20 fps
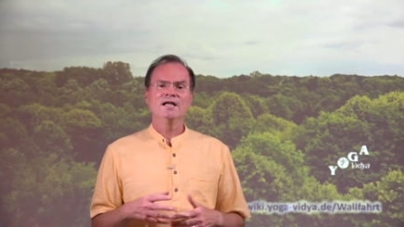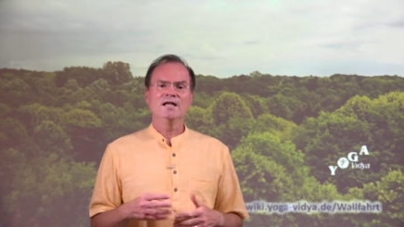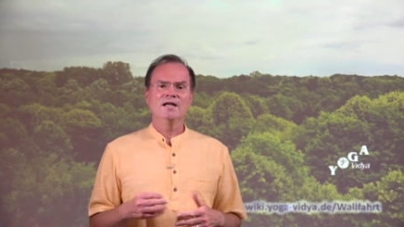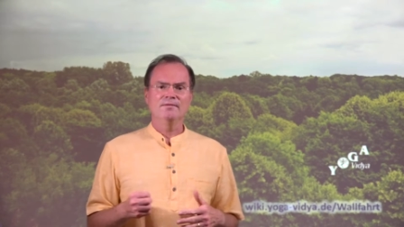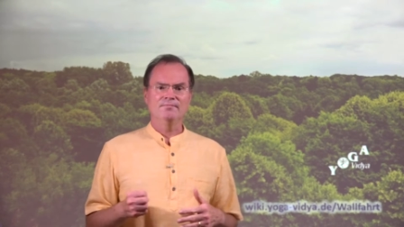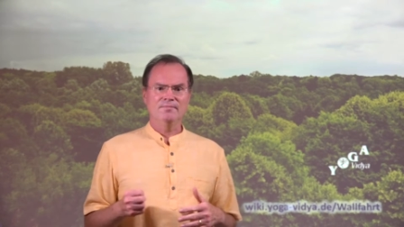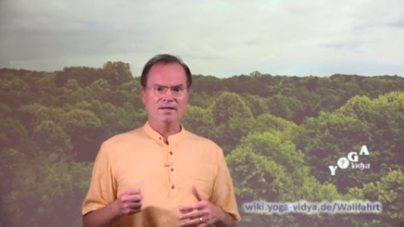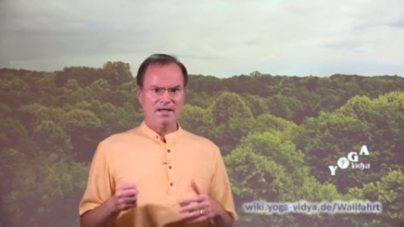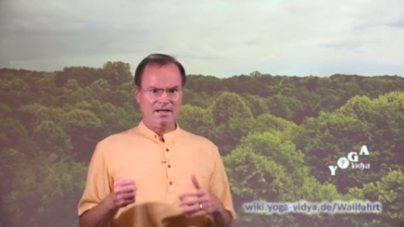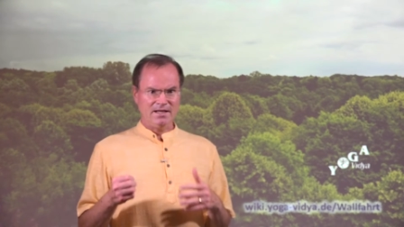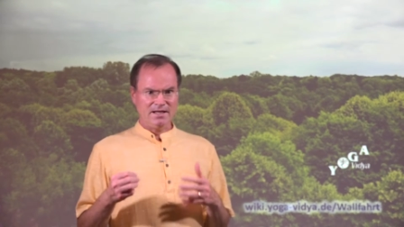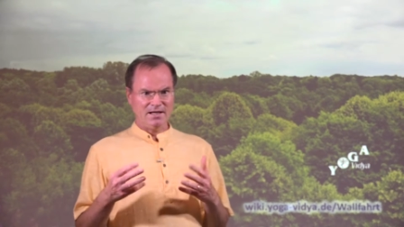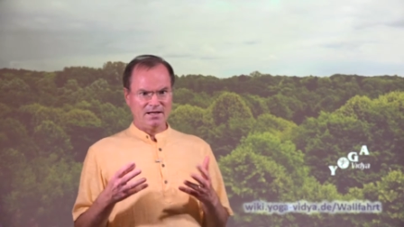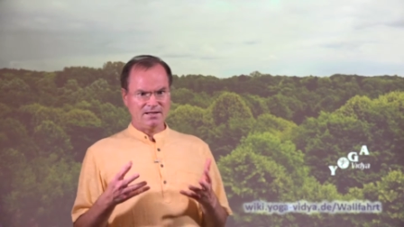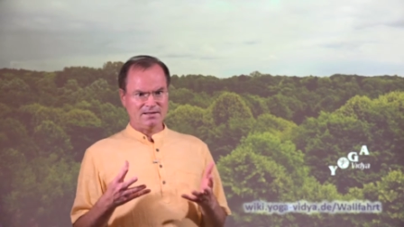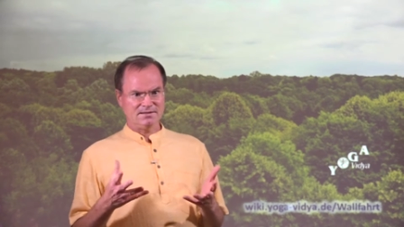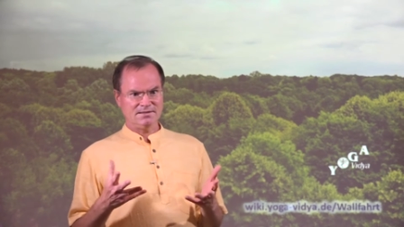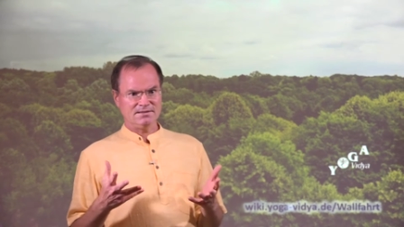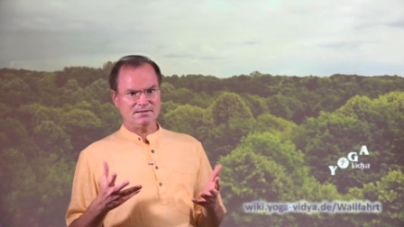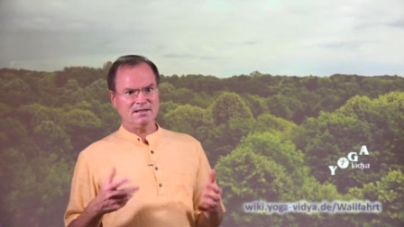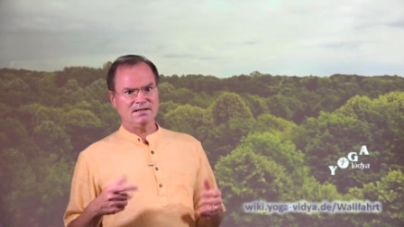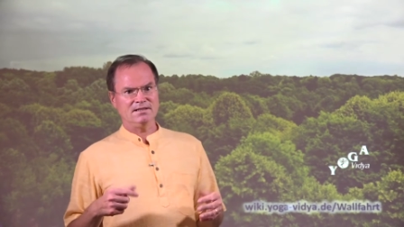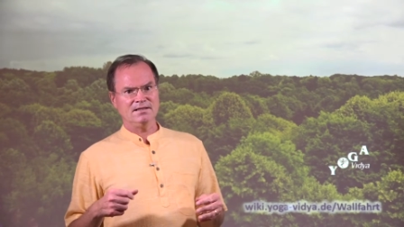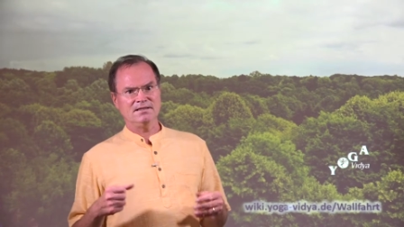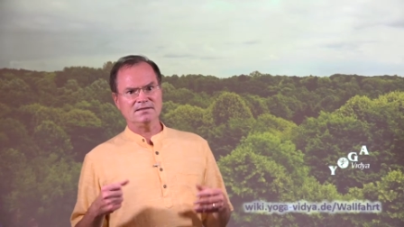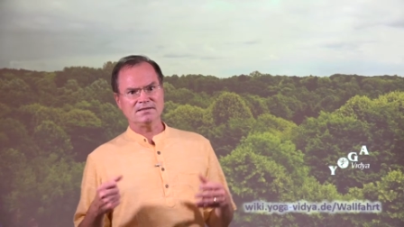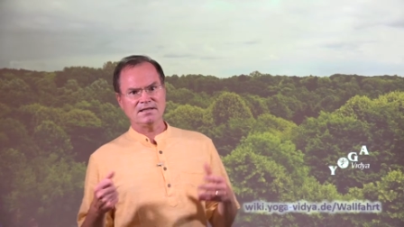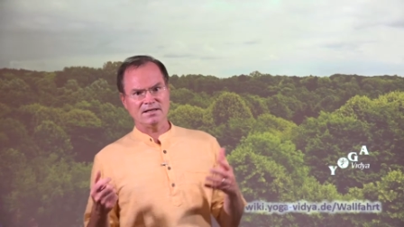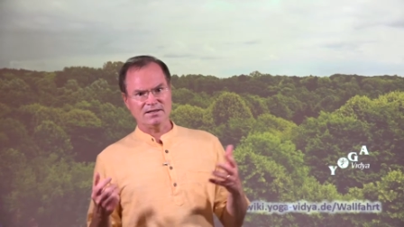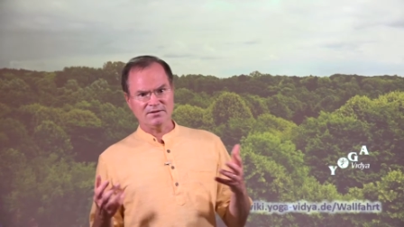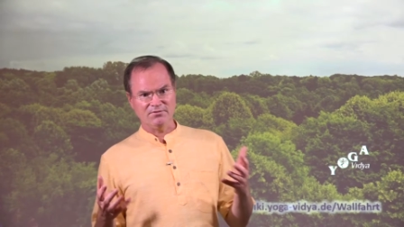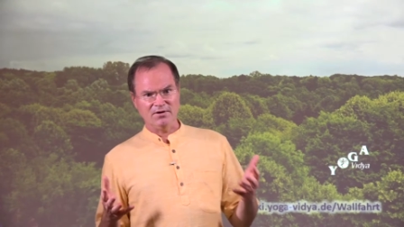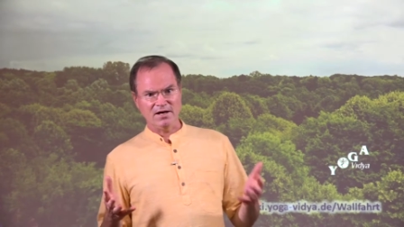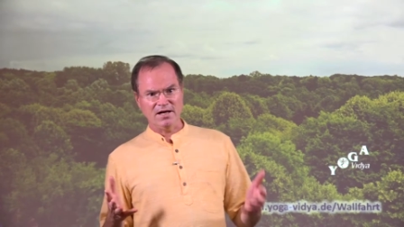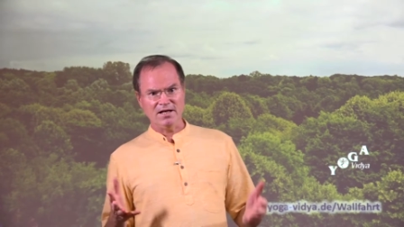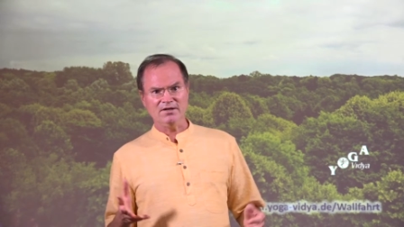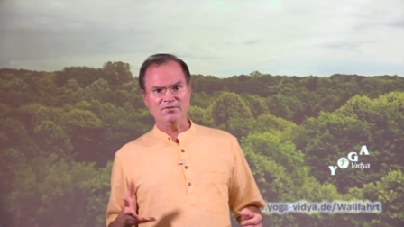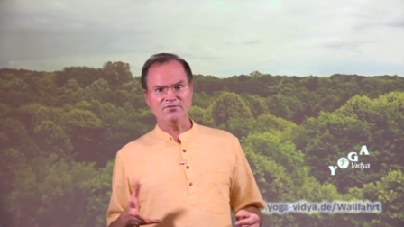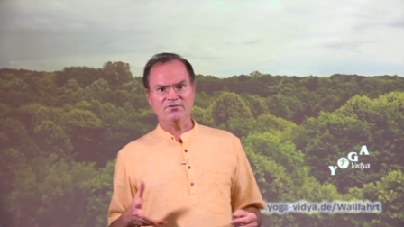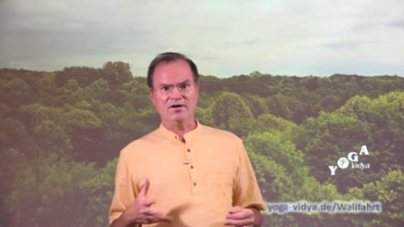Im engeren Sinn ist eine
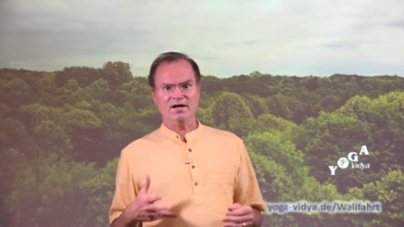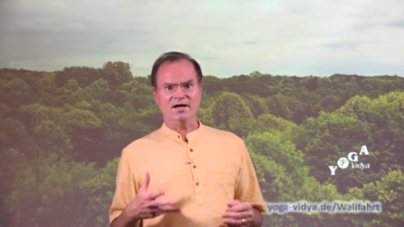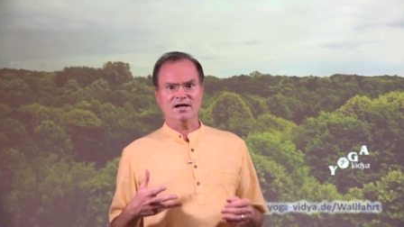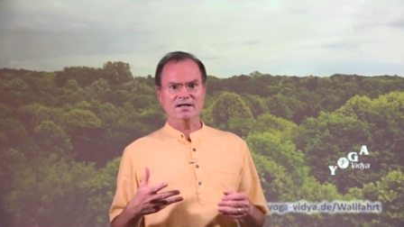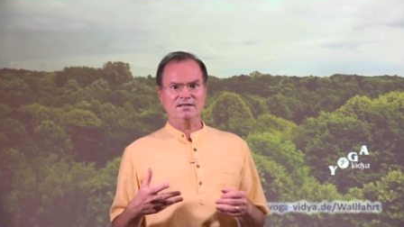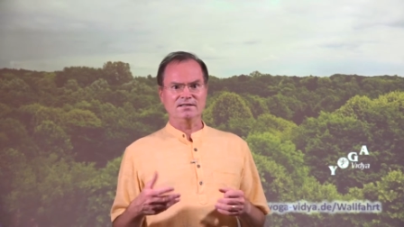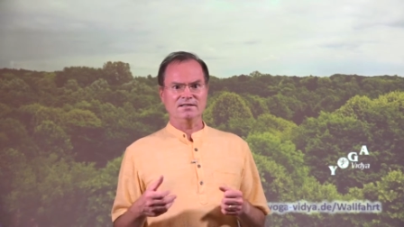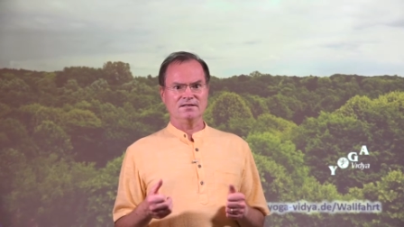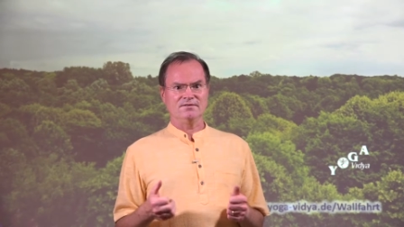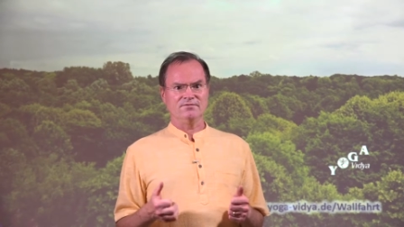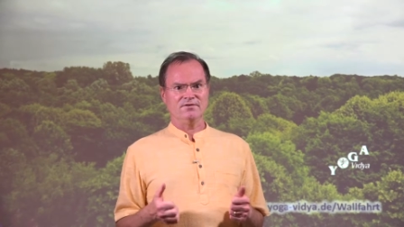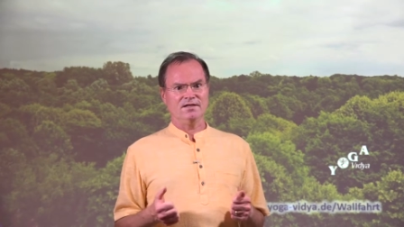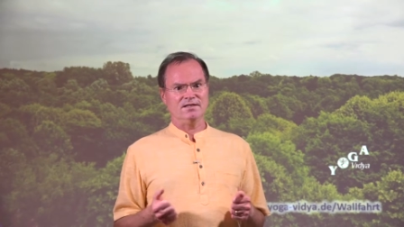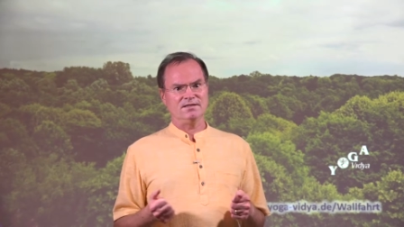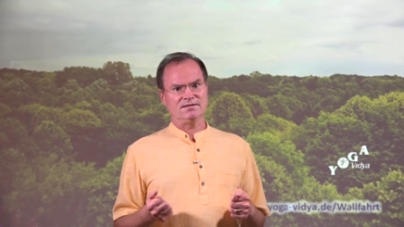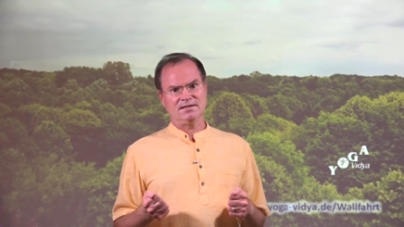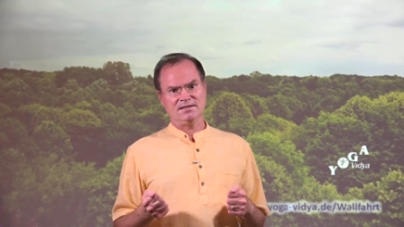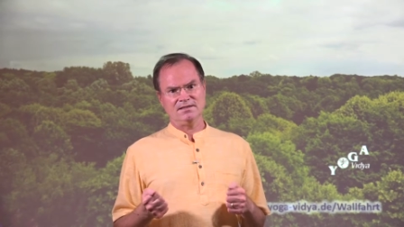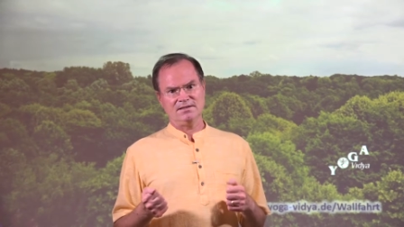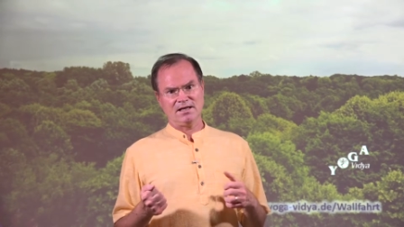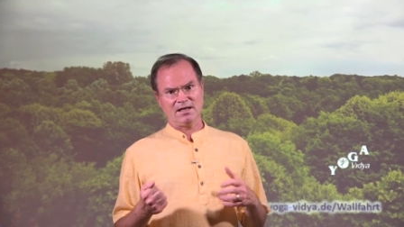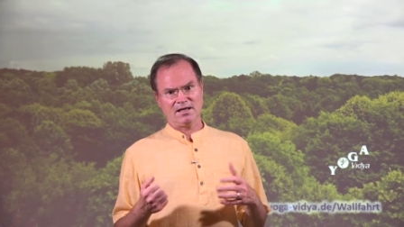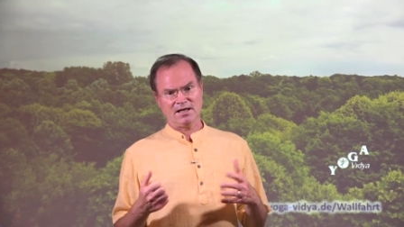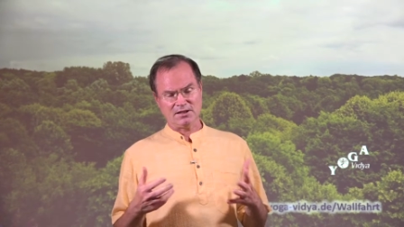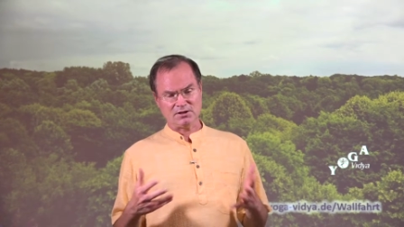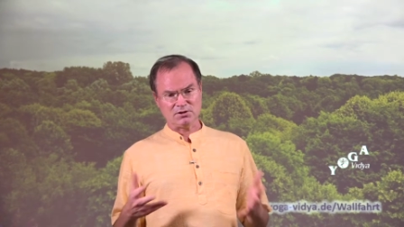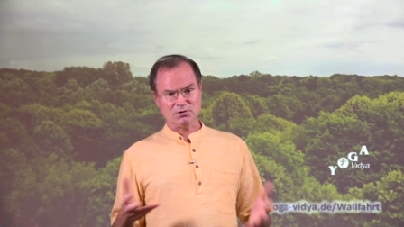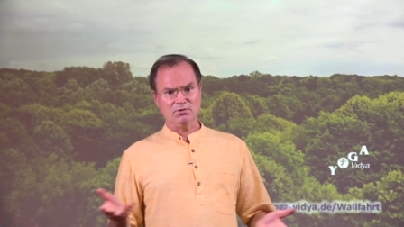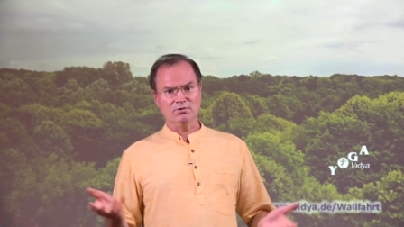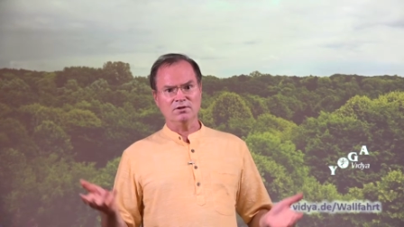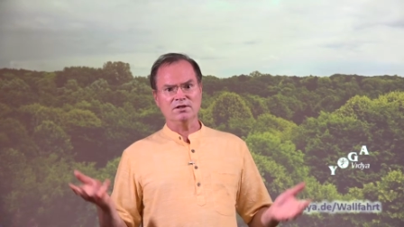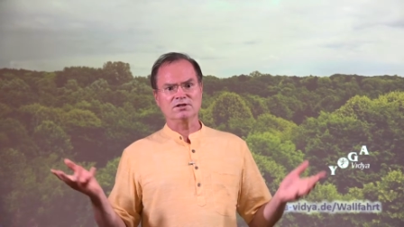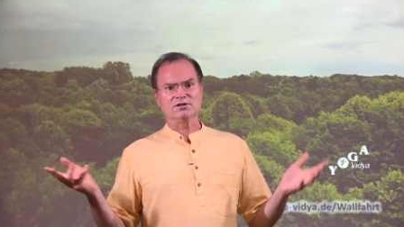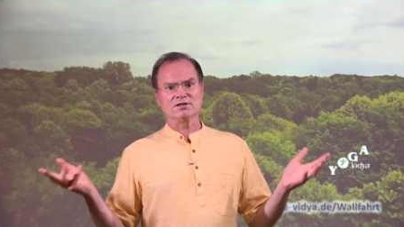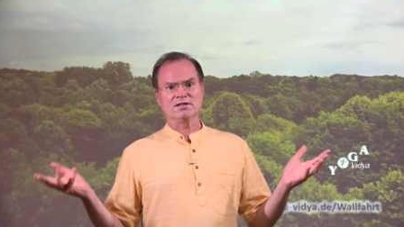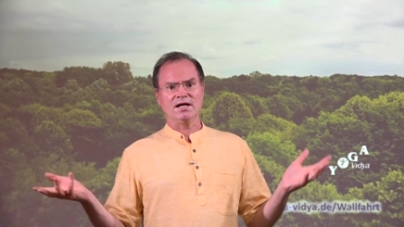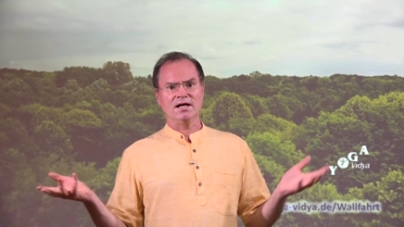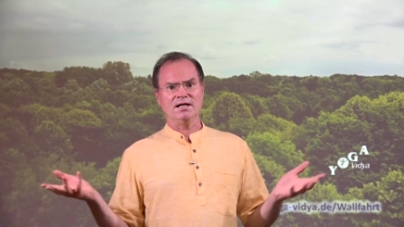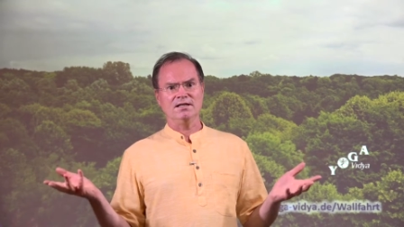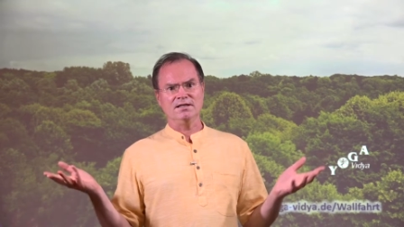Wallfahrt etwas in der
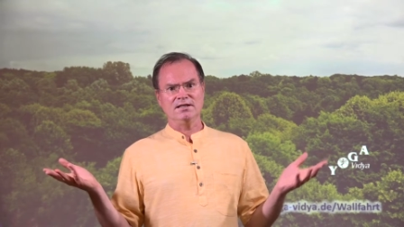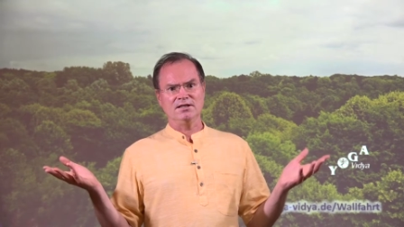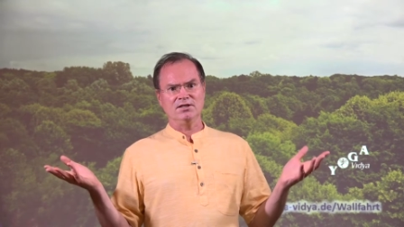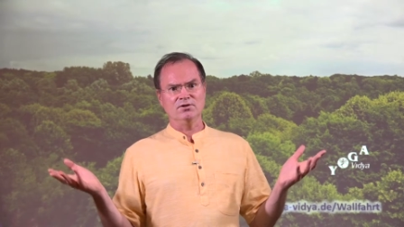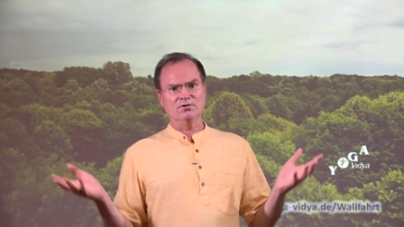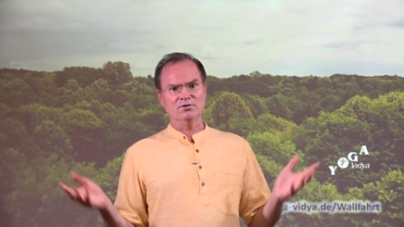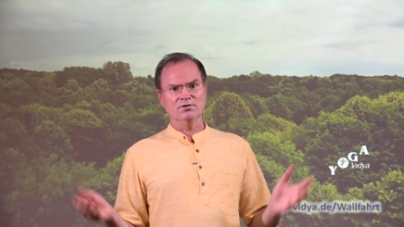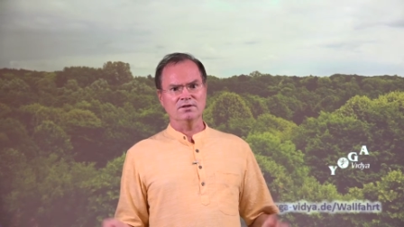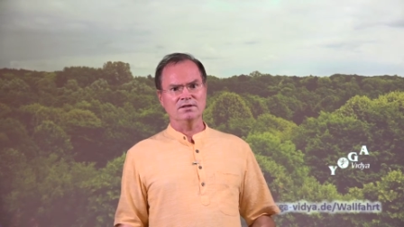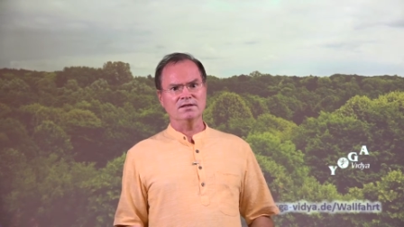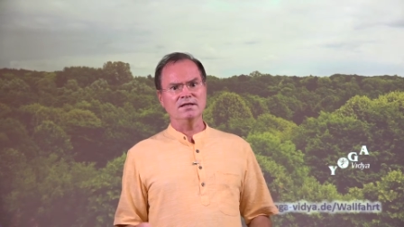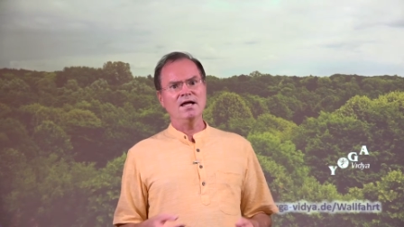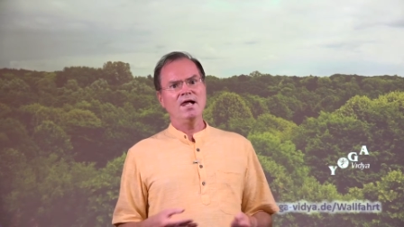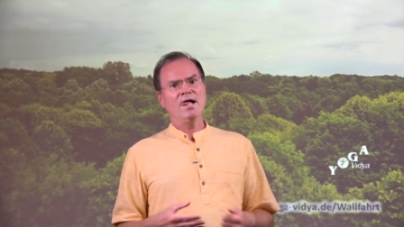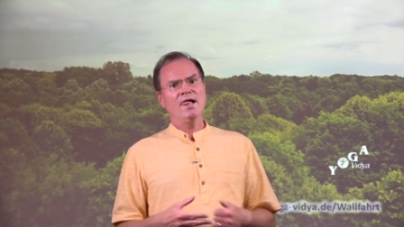katholischen Religion.